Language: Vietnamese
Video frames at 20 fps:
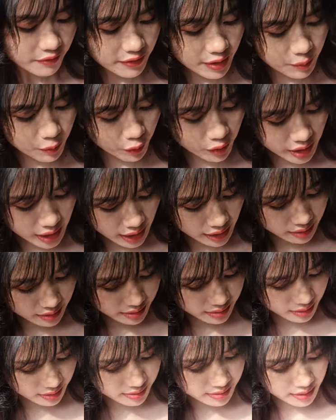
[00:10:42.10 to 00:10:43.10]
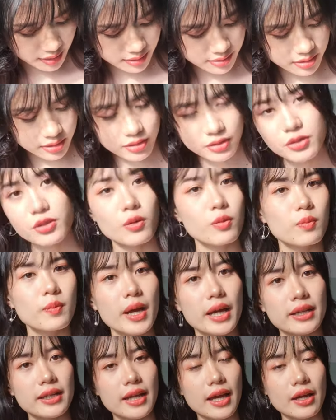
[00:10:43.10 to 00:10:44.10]
và mỗi ngày thì chân sẽ sử dụng
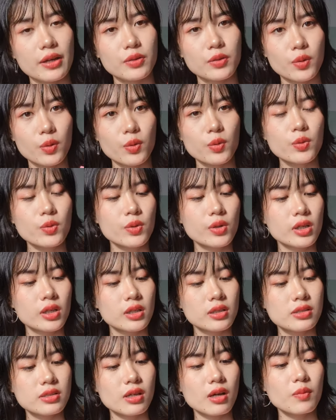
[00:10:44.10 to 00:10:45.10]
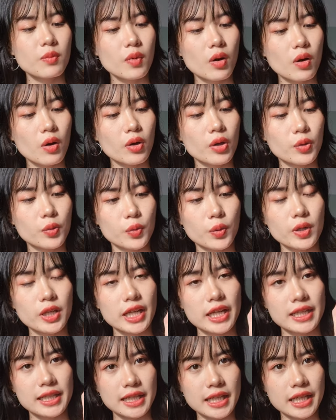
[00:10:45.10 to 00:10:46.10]
mặt nạ ngủ cho môi của
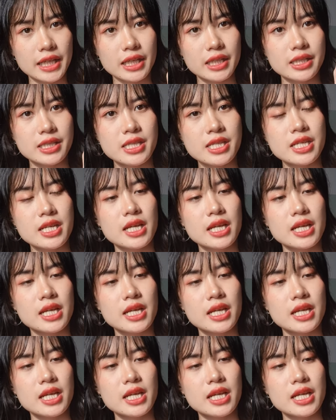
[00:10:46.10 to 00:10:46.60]
Laneige